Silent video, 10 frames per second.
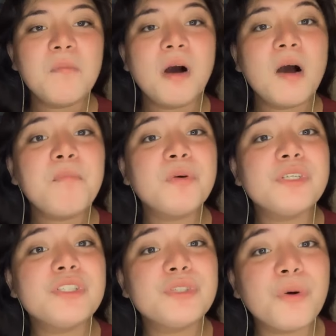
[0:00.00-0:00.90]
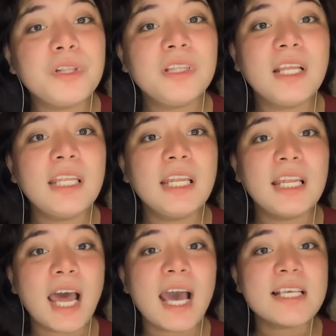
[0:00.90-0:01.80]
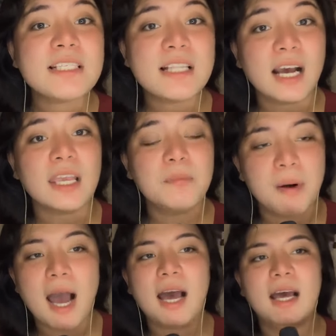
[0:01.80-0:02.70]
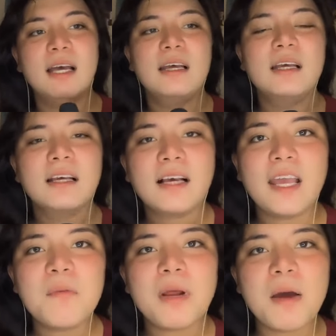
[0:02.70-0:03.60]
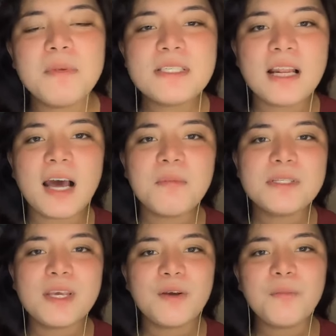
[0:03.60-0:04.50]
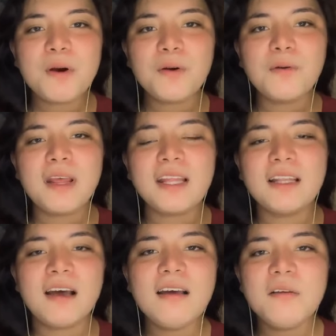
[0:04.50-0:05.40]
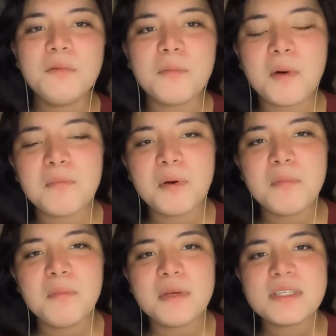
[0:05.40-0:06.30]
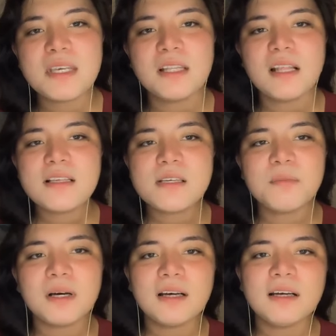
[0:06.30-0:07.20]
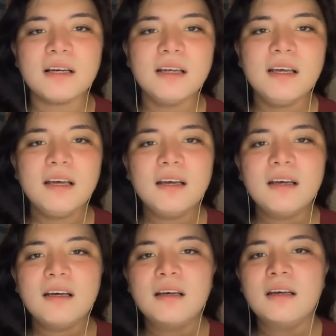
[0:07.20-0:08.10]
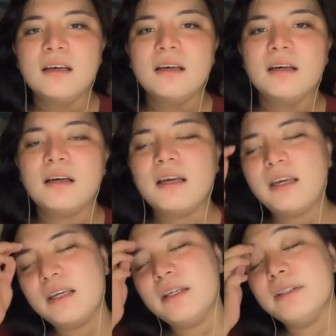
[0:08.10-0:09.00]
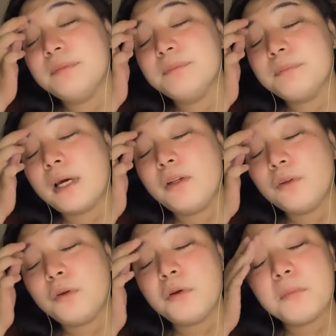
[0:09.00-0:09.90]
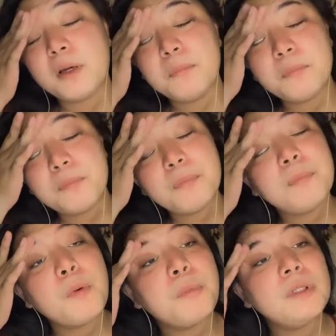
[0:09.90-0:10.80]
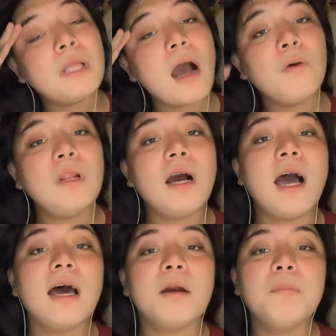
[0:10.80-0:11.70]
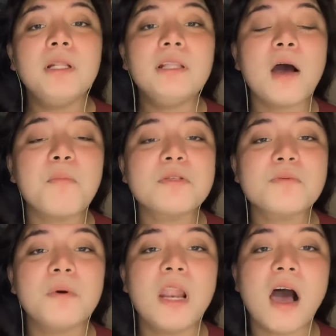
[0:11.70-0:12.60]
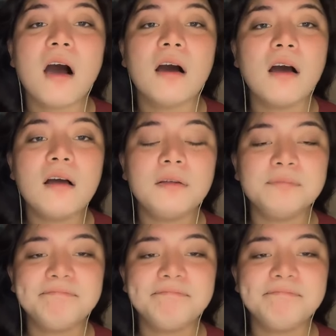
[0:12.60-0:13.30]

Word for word: ang mga posisyon na ninanais ng iba. Kaya maraming salamat sa iyo, Marcoleta, na ma- mamimiss kita sa mga... Ay, paano to kapag pupunta ako ng karaban tapos wala ka?